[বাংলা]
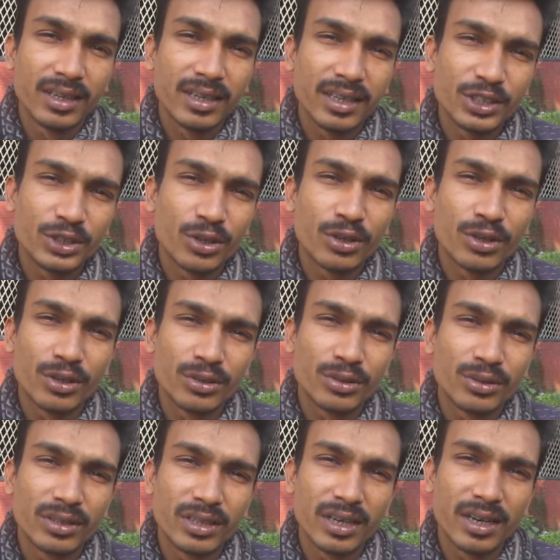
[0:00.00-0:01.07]
এই
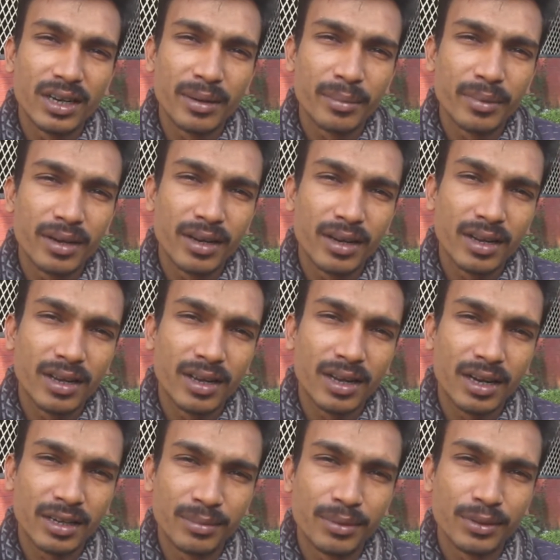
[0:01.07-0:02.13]
সংগঠনটা আমরা
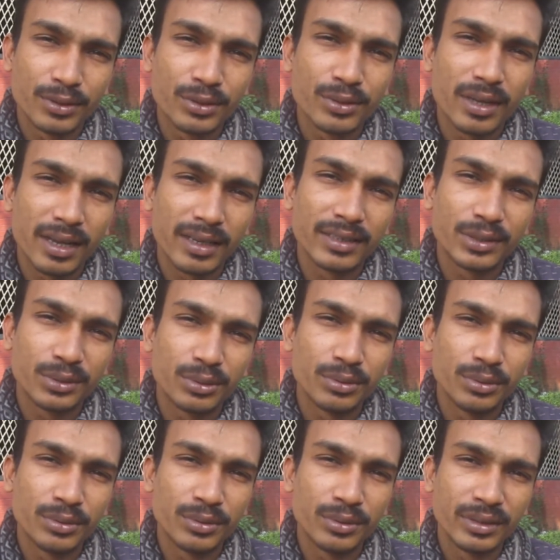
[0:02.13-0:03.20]
আট বছর আগে শুরু
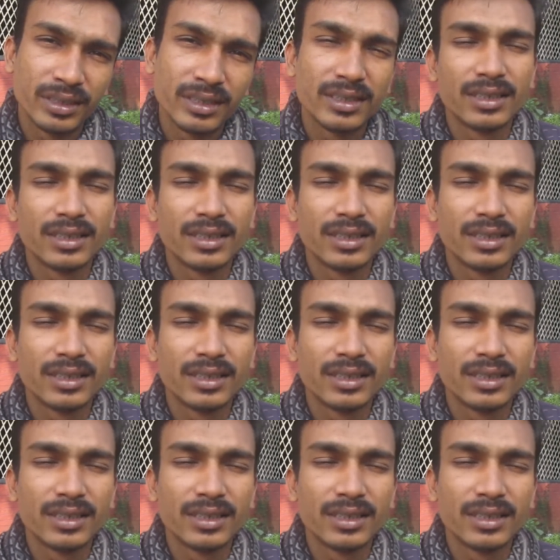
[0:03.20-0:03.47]
করি